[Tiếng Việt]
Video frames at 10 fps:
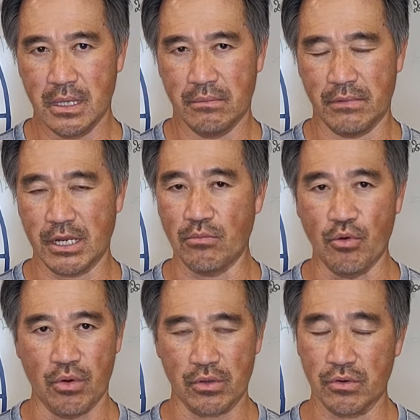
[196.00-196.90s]
bệnh đậu
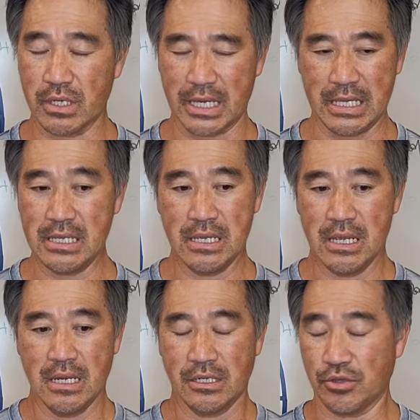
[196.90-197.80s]
mùa của khỉ
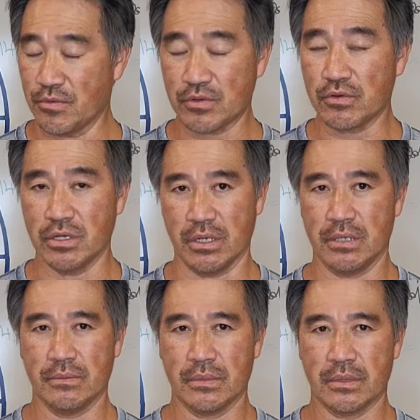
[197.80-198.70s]
chuyên qua con người
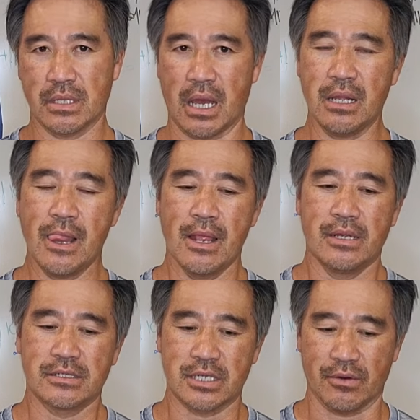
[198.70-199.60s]
đó
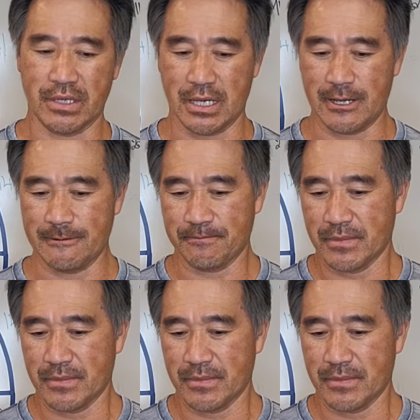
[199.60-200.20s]
rồi uh,